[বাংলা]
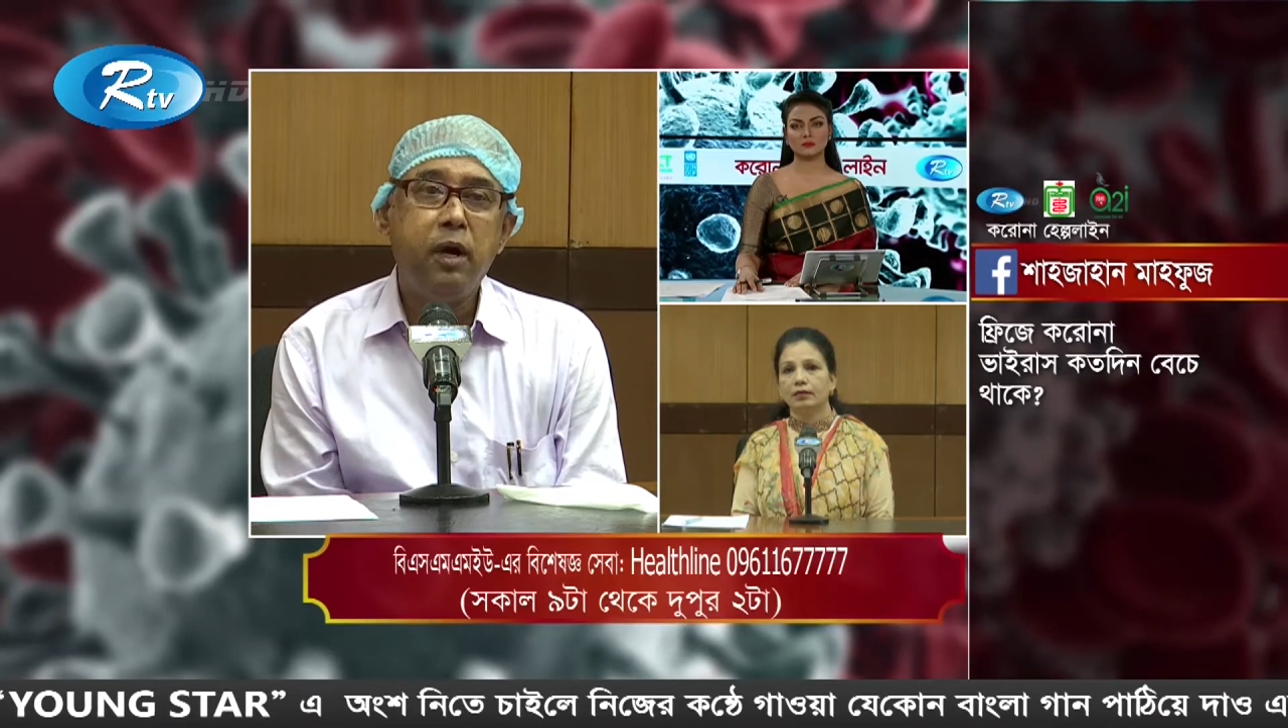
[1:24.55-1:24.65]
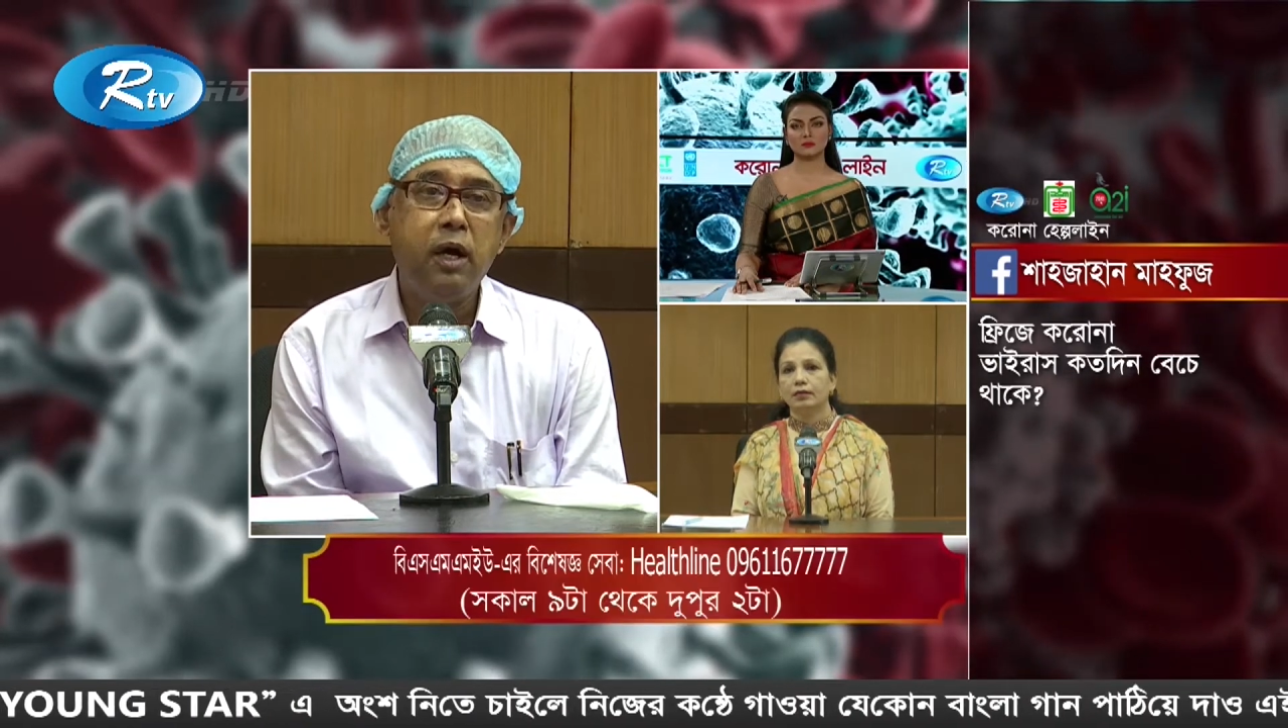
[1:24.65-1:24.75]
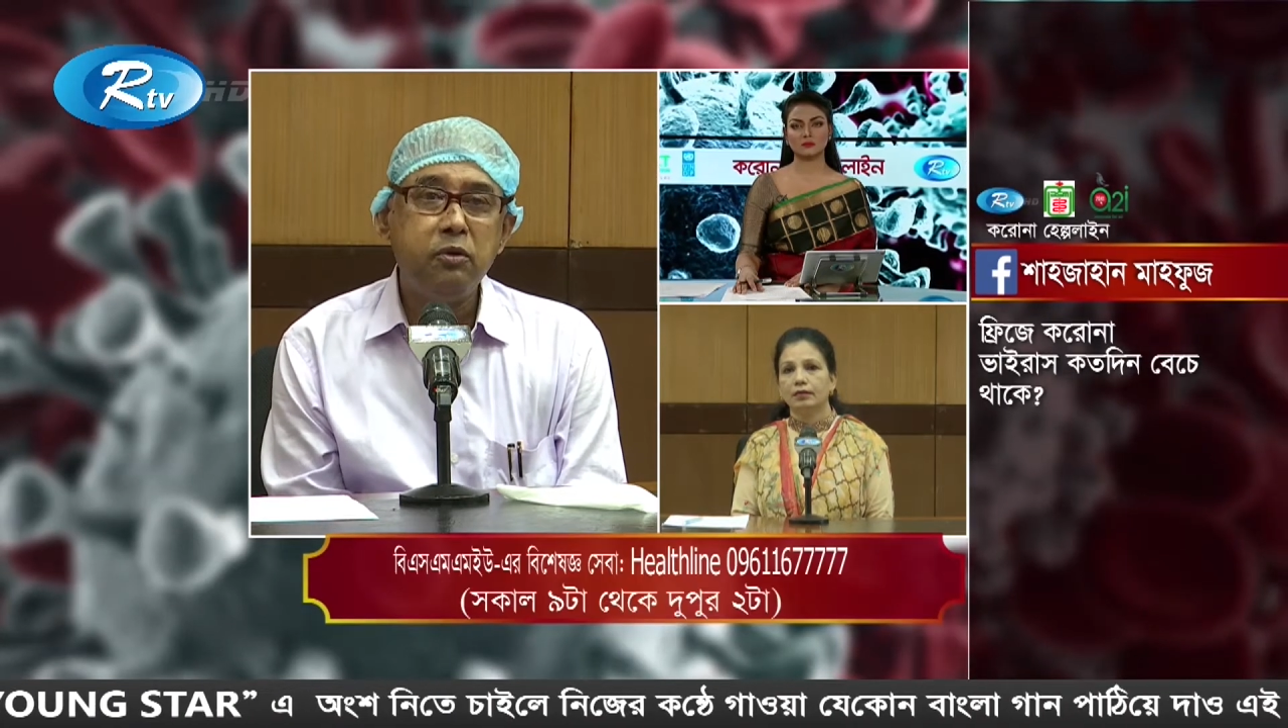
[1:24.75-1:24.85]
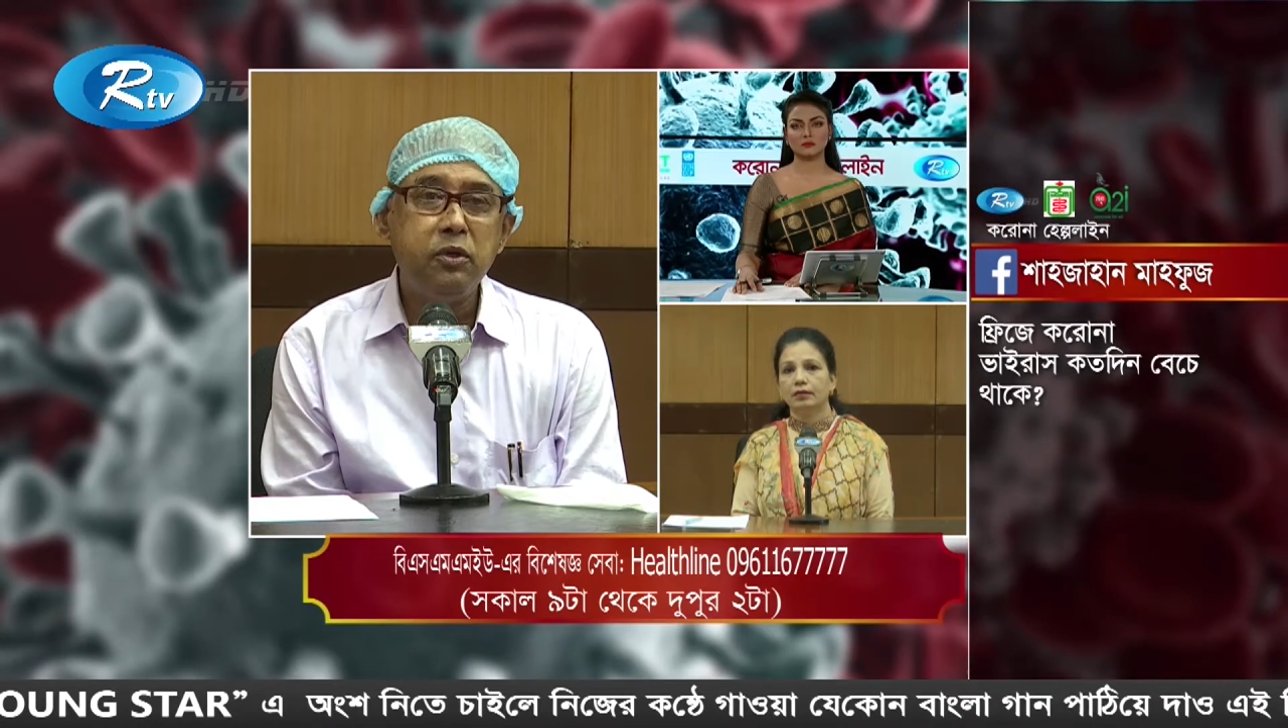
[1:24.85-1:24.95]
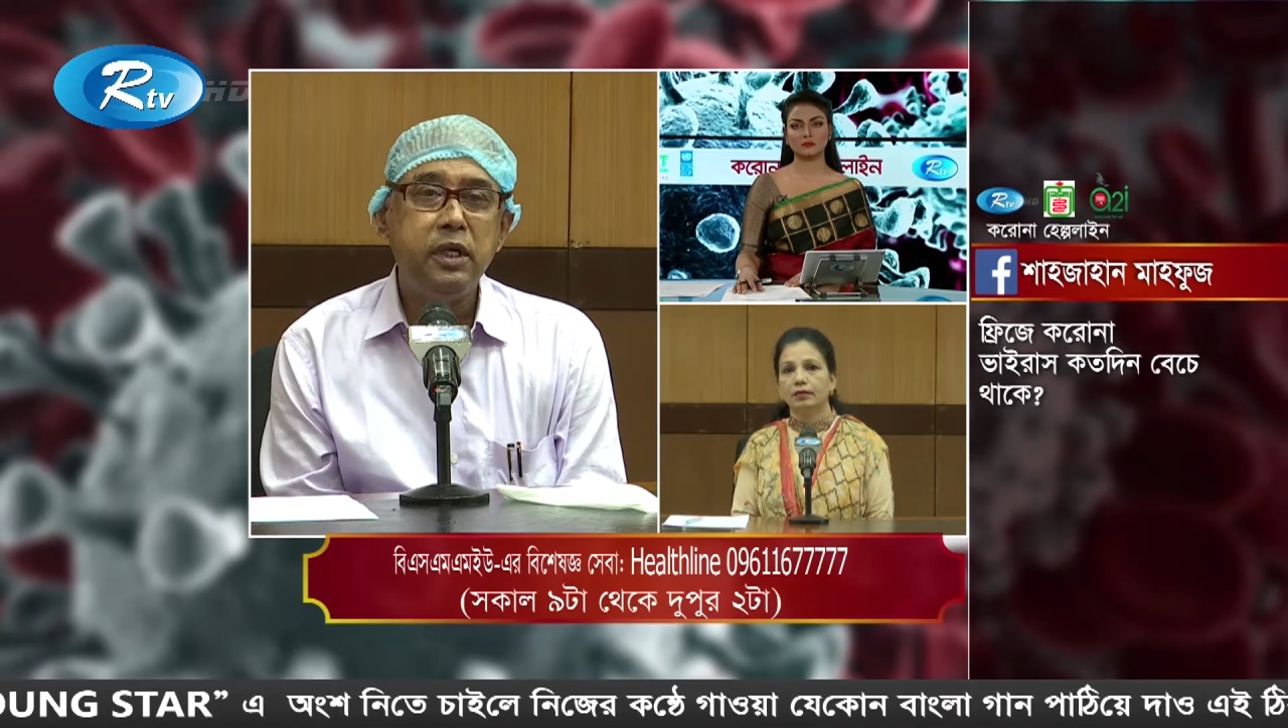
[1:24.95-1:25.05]

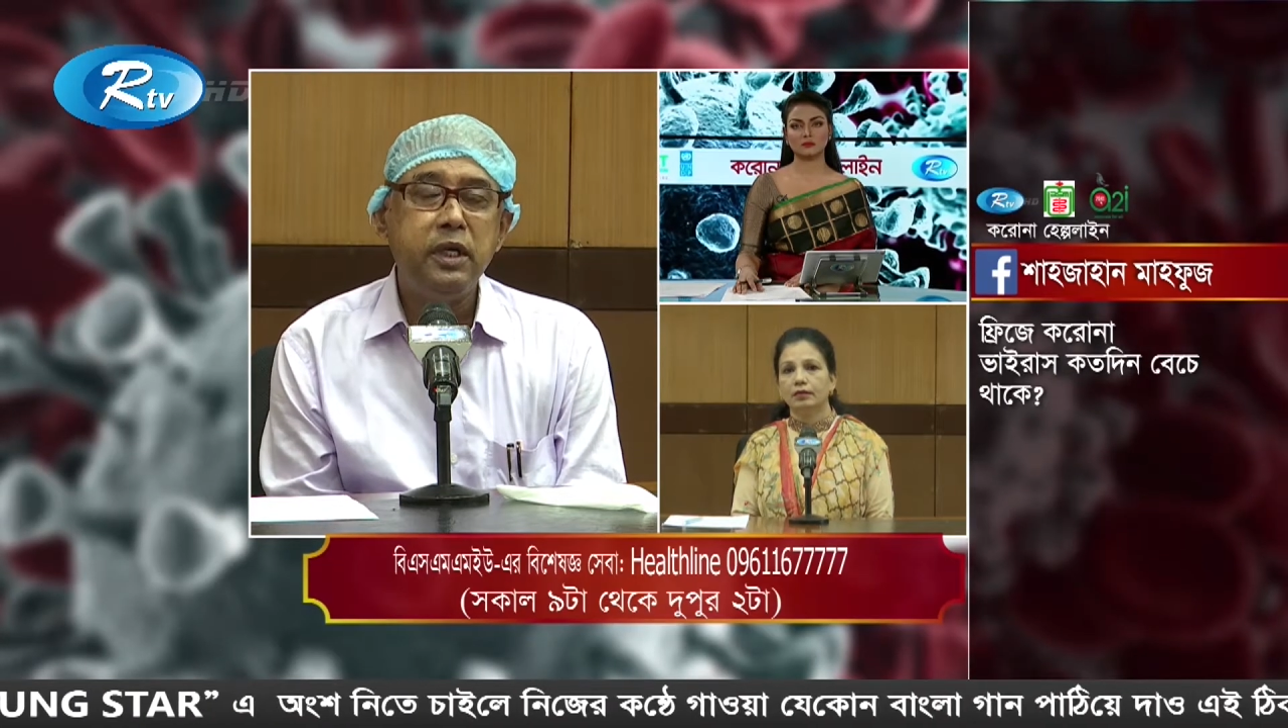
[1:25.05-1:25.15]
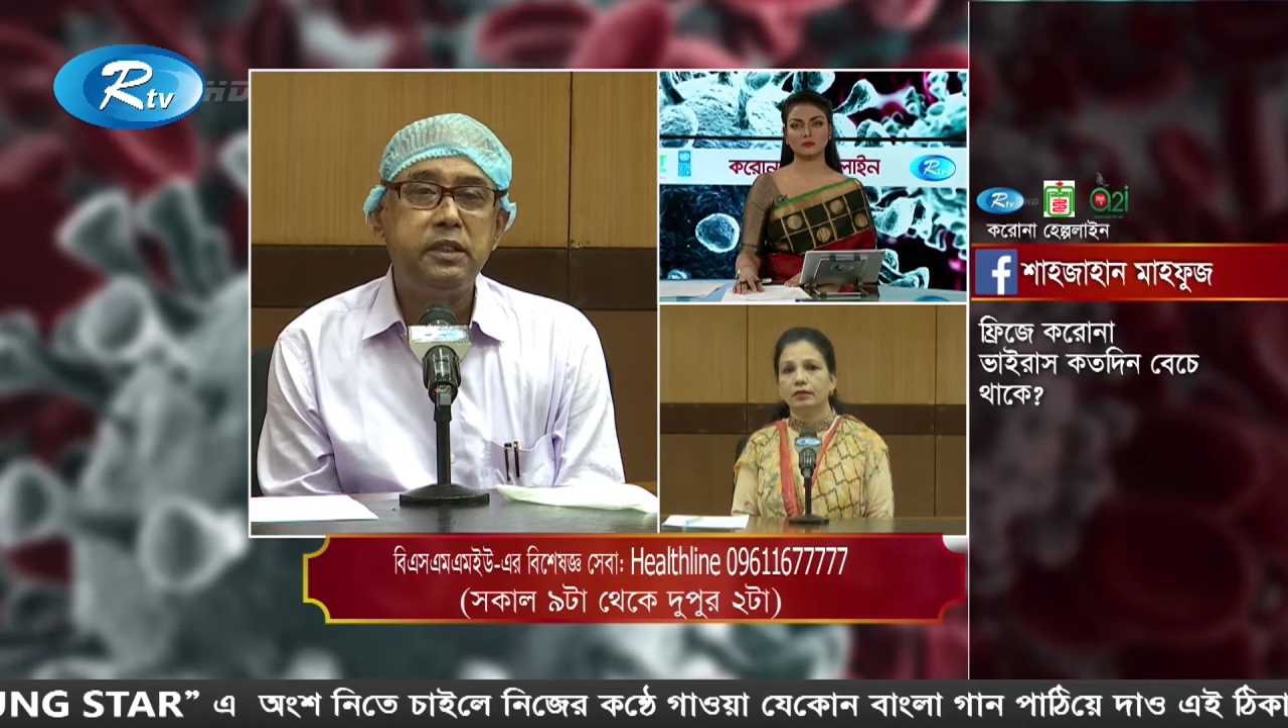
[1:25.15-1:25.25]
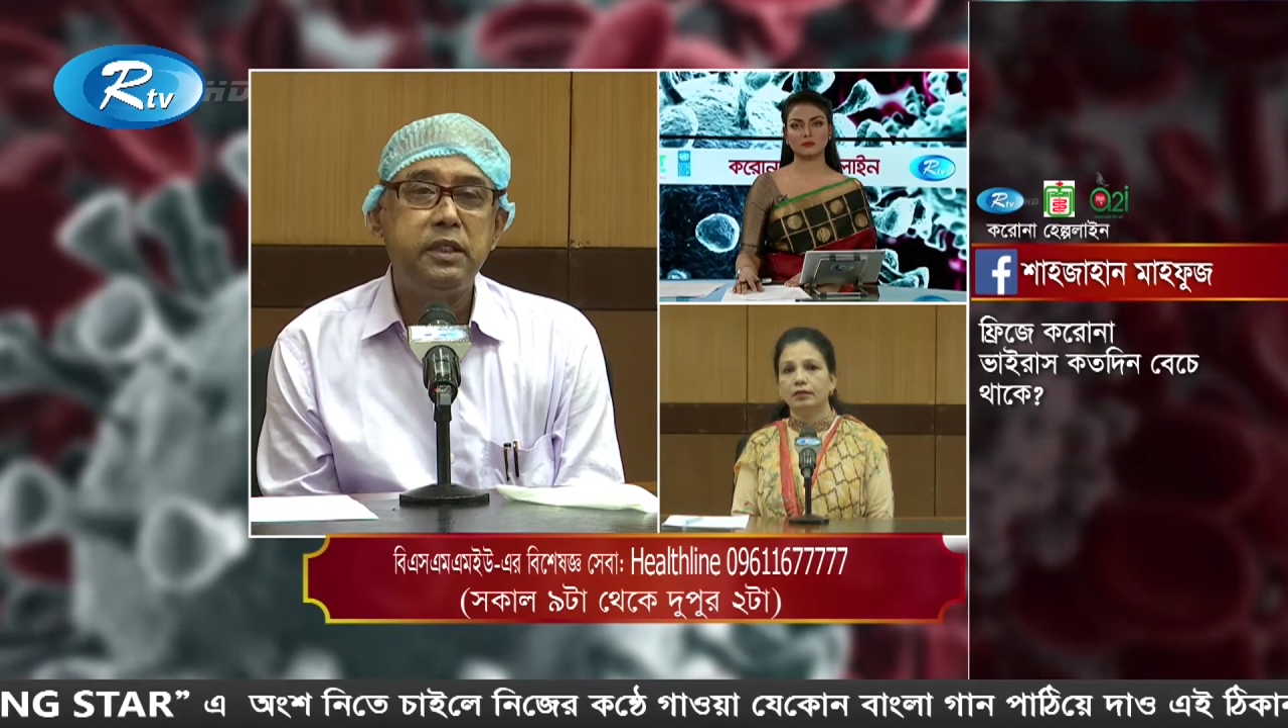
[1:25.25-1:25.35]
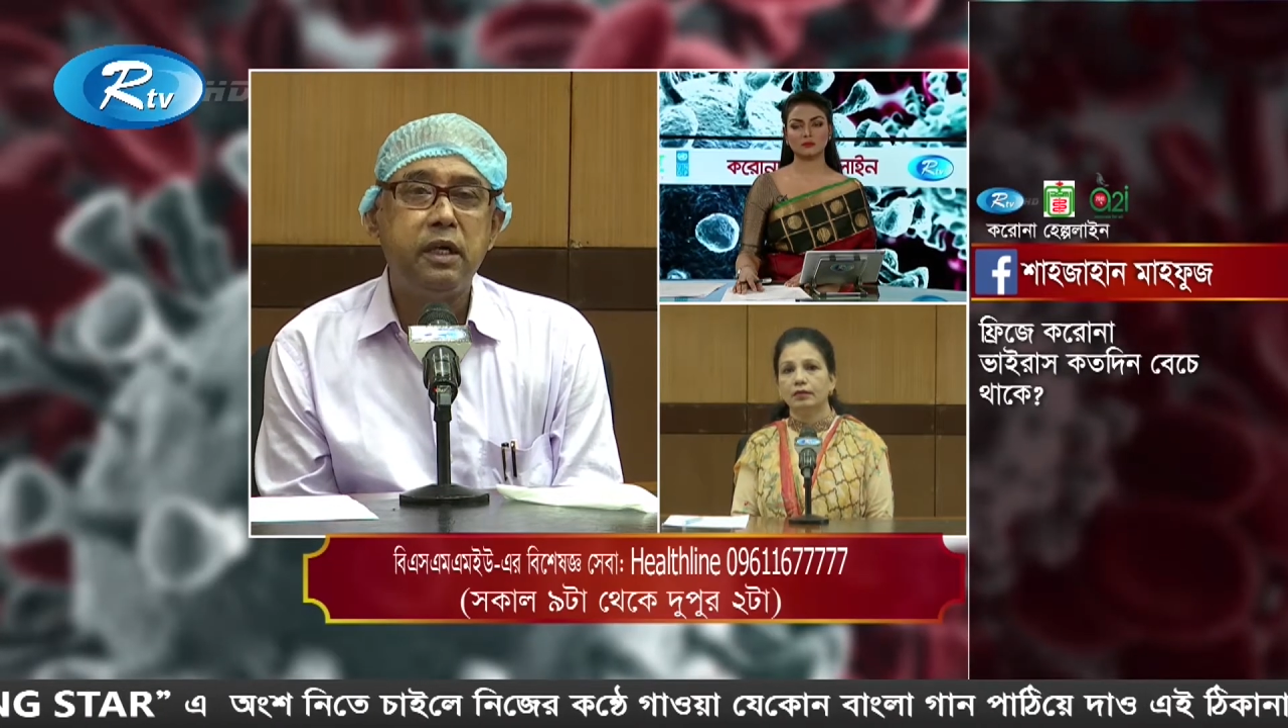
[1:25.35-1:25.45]
ভারতের এই